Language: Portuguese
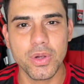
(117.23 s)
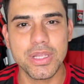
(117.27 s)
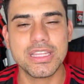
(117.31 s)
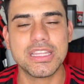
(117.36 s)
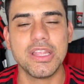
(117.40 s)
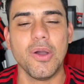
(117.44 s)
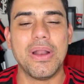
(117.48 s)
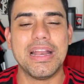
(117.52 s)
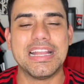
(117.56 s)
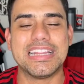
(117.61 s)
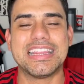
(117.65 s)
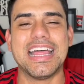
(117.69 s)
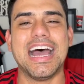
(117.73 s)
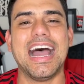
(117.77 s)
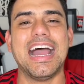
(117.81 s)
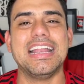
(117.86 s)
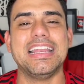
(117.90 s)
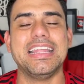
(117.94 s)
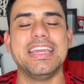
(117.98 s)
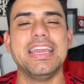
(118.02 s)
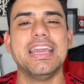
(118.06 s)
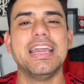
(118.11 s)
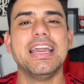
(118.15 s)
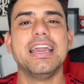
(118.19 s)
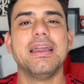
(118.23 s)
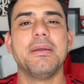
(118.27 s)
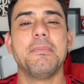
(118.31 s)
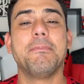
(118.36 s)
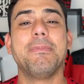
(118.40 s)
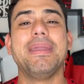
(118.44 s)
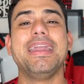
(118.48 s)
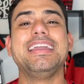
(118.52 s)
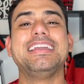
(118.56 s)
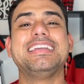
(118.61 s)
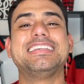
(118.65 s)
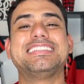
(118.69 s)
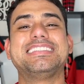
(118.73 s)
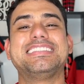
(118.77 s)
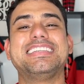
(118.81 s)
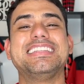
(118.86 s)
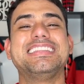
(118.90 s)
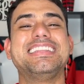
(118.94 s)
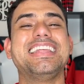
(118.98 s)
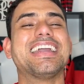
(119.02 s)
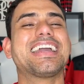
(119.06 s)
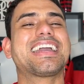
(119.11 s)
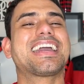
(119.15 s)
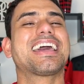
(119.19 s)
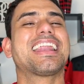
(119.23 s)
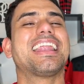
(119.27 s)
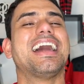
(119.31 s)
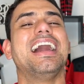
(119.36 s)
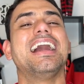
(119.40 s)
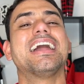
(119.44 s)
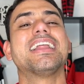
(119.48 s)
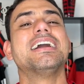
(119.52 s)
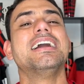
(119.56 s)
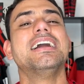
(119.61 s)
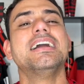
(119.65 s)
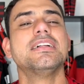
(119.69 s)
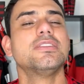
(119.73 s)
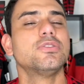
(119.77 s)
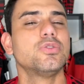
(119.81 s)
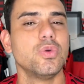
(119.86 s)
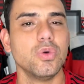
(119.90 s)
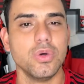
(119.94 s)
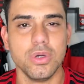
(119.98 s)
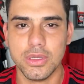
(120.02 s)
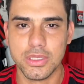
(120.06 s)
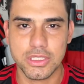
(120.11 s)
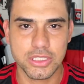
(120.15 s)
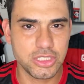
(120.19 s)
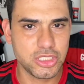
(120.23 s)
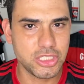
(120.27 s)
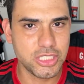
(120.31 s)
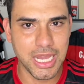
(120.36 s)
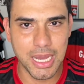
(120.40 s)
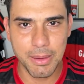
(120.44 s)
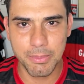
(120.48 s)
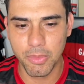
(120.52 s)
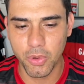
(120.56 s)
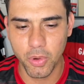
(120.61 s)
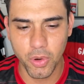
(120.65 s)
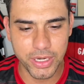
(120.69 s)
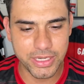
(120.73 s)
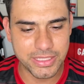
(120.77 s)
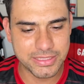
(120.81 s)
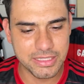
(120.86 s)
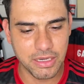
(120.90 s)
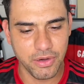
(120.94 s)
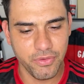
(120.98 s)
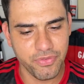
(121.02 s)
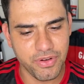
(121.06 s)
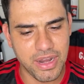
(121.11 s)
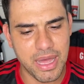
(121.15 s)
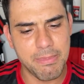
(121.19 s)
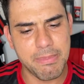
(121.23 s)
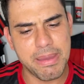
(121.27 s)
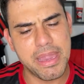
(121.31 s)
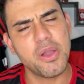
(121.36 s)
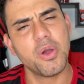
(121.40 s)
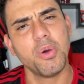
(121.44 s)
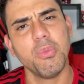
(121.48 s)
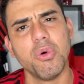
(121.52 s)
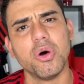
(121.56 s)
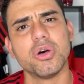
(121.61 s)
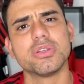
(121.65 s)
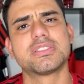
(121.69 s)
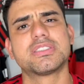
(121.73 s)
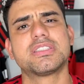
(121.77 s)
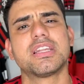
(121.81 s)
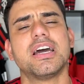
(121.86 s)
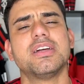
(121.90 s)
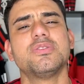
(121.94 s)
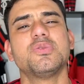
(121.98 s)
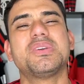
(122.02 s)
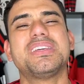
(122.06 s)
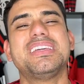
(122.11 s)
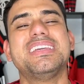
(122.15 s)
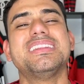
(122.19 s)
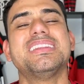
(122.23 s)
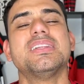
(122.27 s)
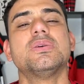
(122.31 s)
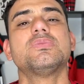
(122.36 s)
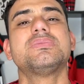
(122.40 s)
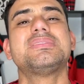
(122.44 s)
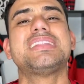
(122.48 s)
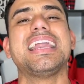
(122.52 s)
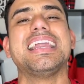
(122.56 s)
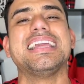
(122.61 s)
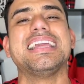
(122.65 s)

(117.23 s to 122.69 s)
Então ele tá ali meio que se declarando de amores ao Flamengo, mostrando que não tem